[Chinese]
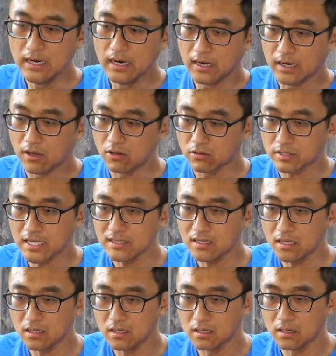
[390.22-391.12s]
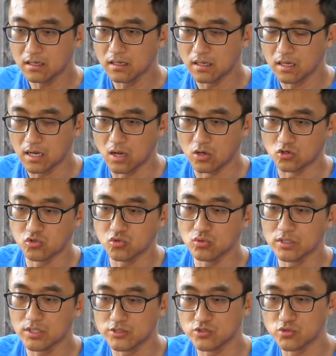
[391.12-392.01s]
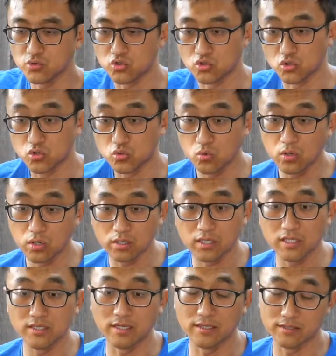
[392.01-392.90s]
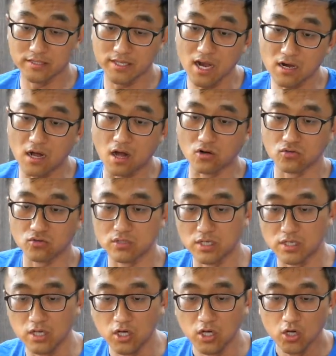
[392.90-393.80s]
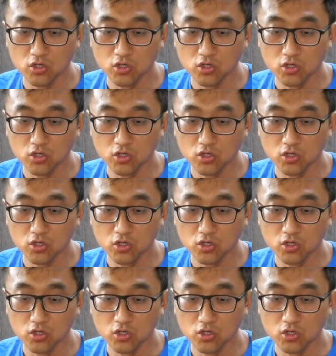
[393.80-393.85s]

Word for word: 然后它的好好处呢，就是说它的第二个好处呢，